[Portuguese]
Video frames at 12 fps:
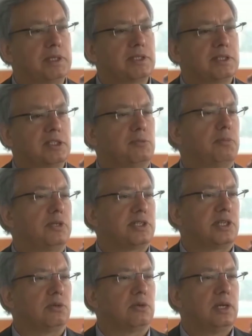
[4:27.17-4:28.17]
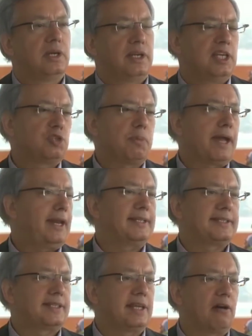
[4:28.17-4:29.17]
foi fechado, e essa
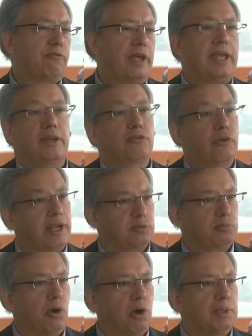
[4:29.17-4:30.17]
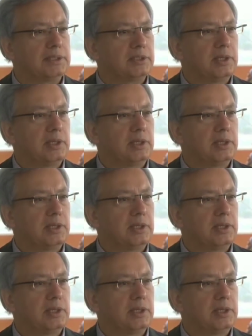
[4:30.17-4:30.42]
propina teria sido paga